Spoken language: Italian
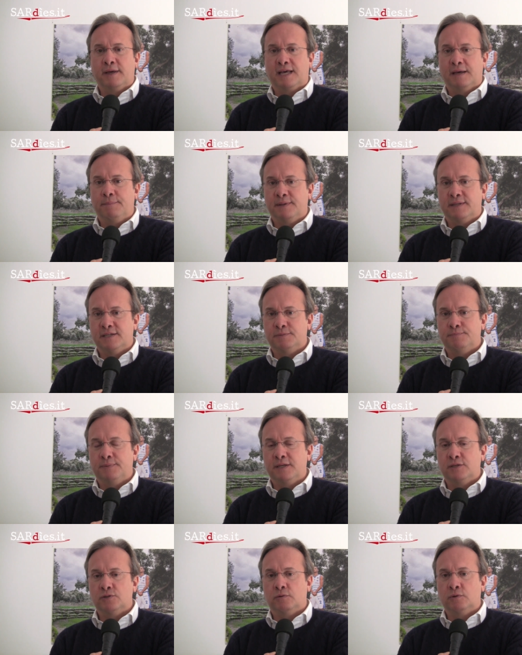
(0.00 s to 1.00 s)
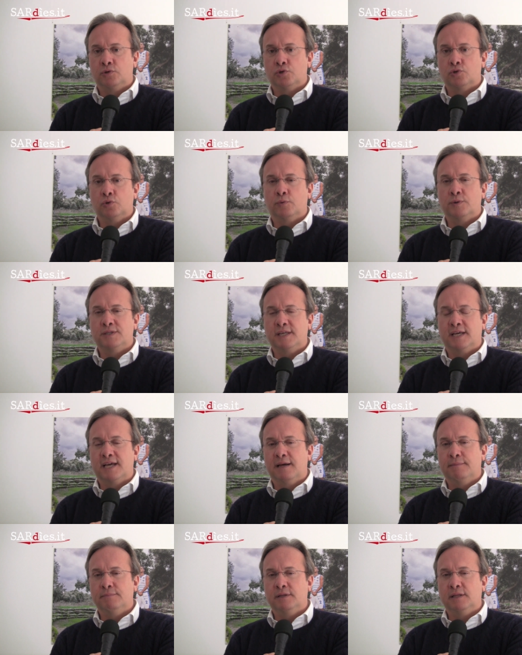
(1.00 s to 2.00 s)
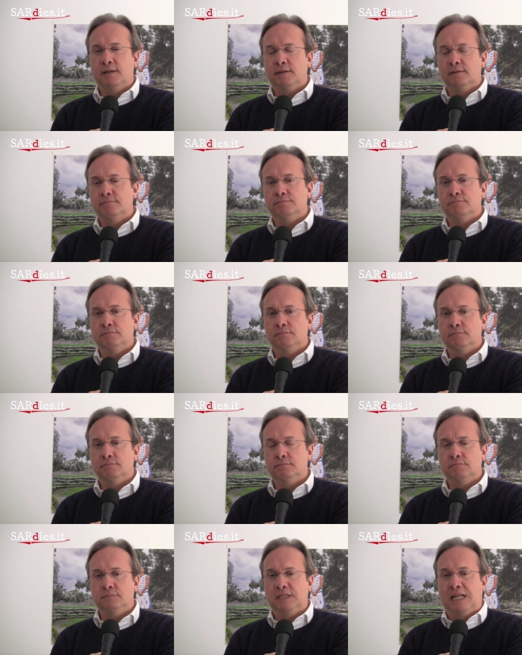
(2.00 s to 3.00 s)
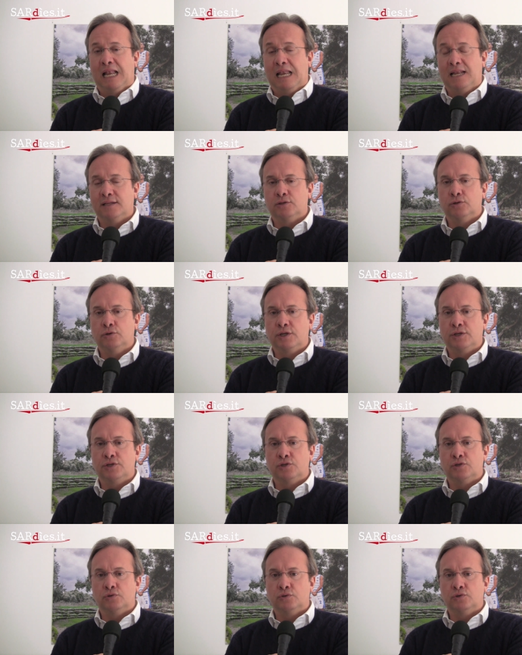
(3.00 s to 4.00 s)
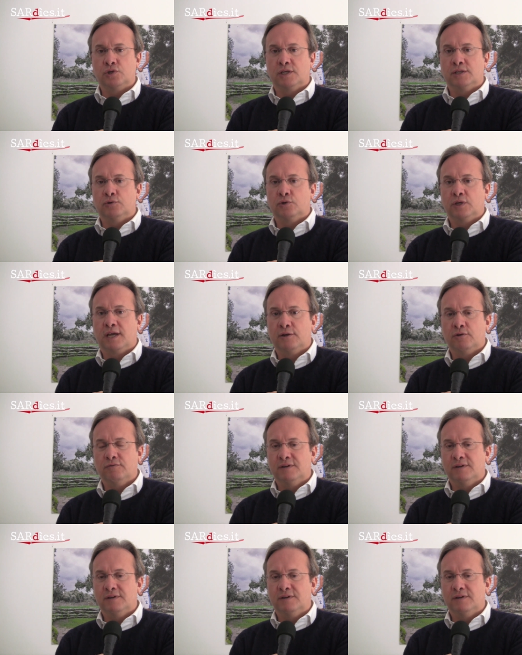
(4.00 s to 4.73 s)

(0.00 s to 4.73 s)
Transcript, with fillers: capita spesso quando ci sono questi cambi dell'allenatore ci sono giocatori che hanno